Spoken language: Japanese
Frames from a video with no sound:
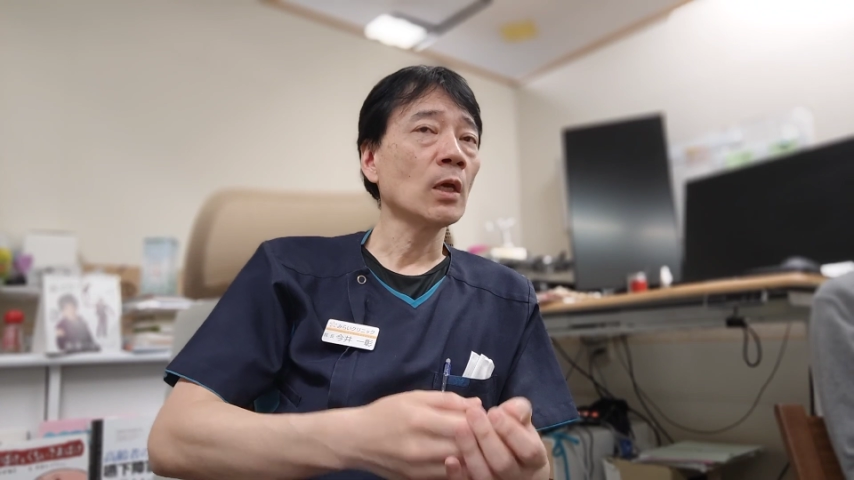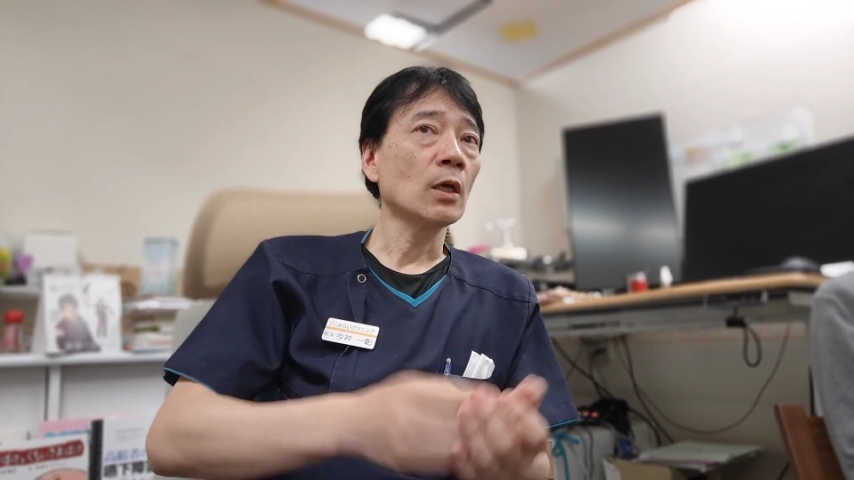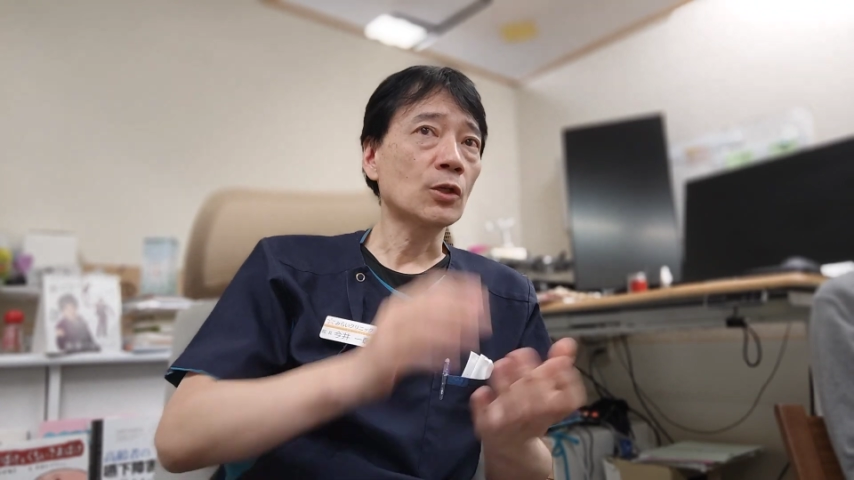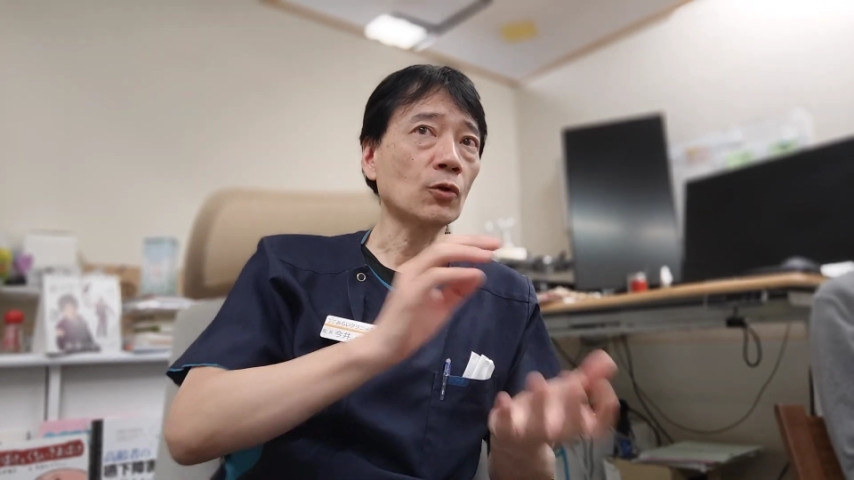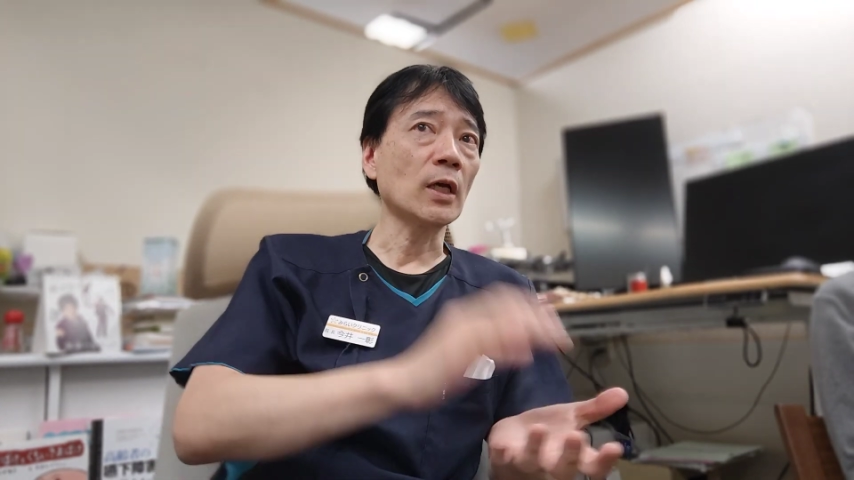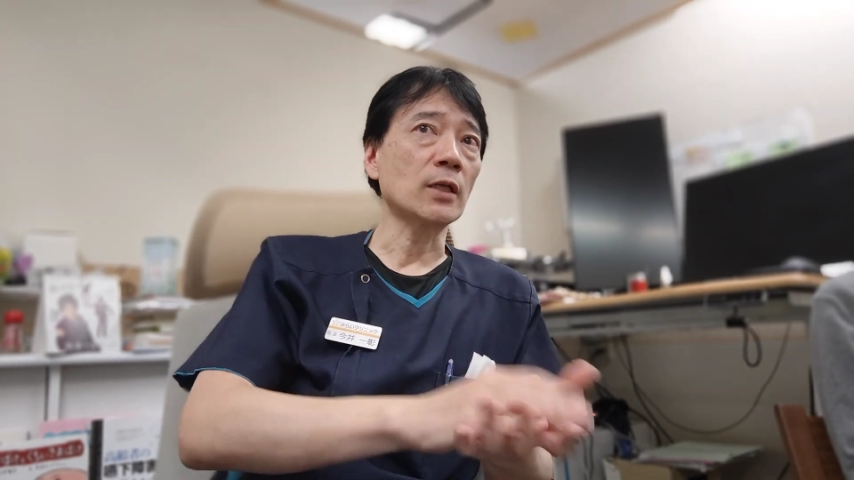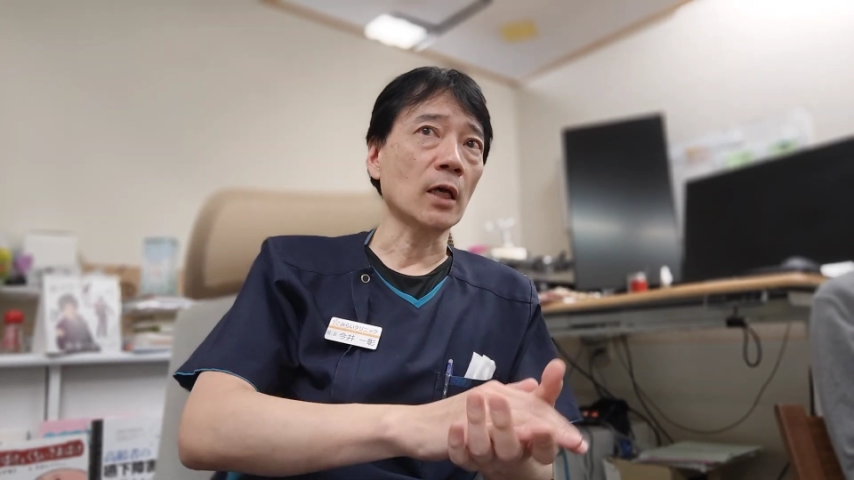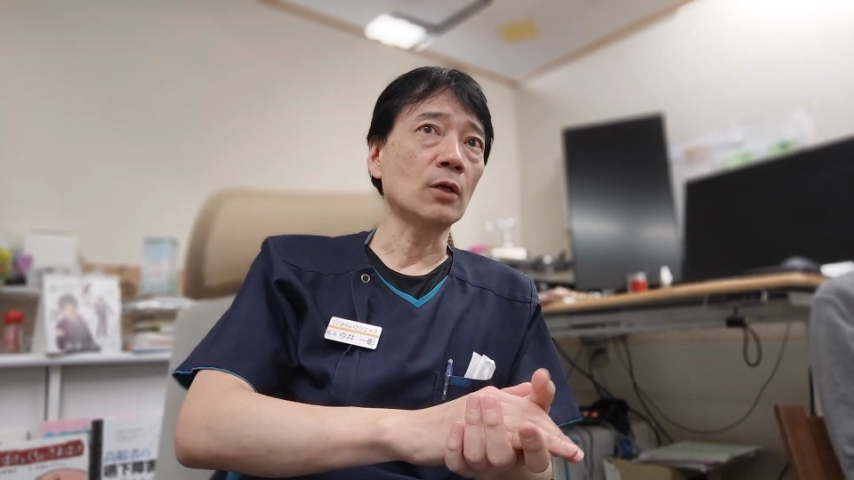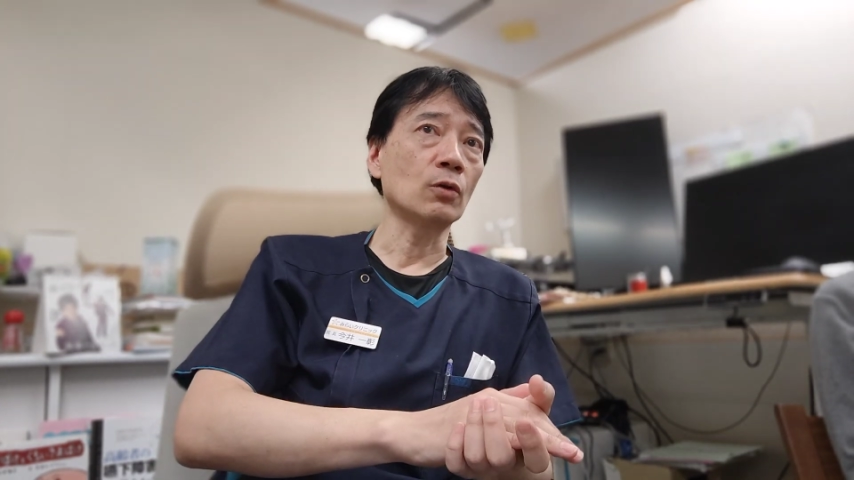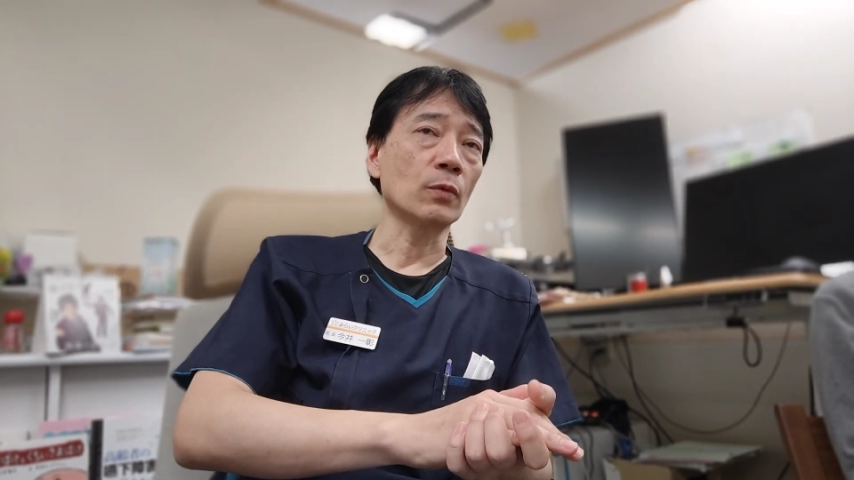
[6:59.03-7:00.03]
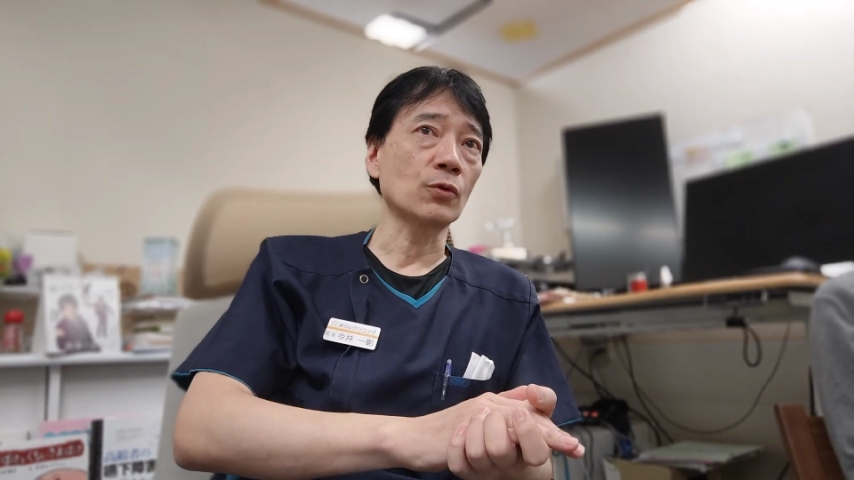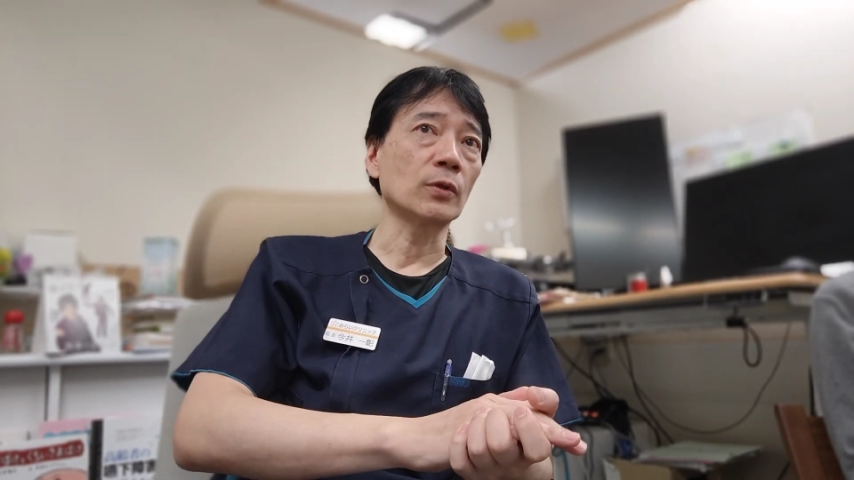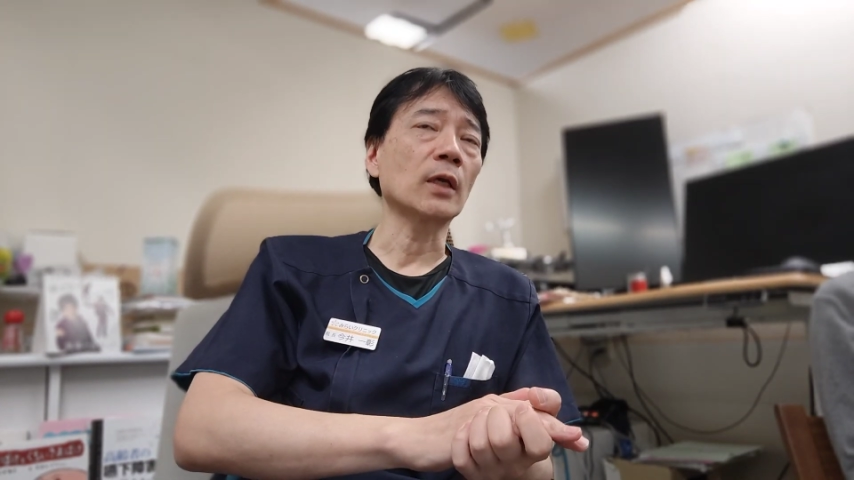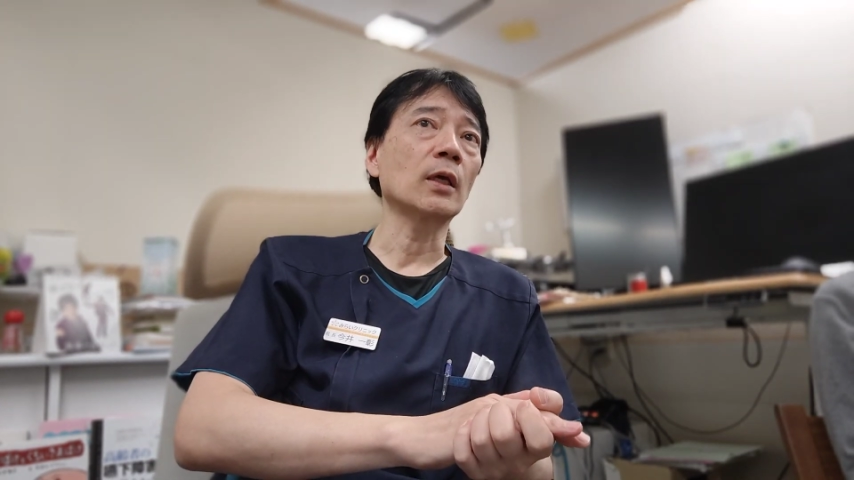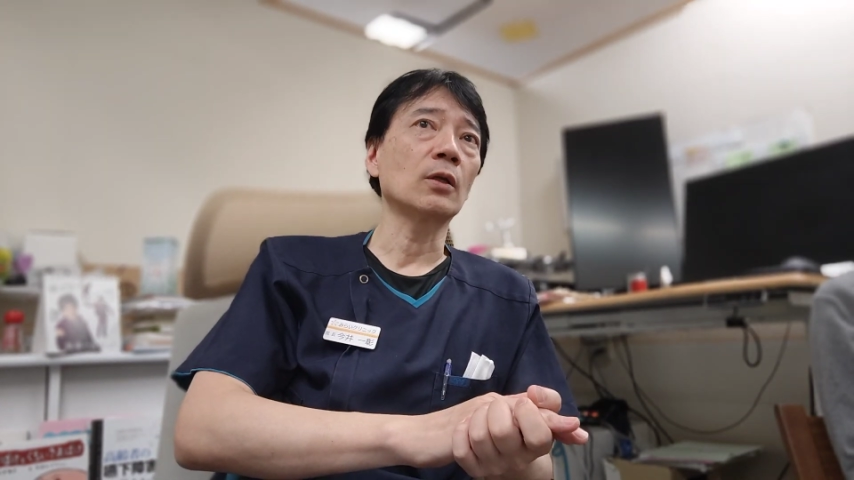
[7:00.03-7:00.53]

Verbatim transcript: 基礎代謝上げるのもそうだけ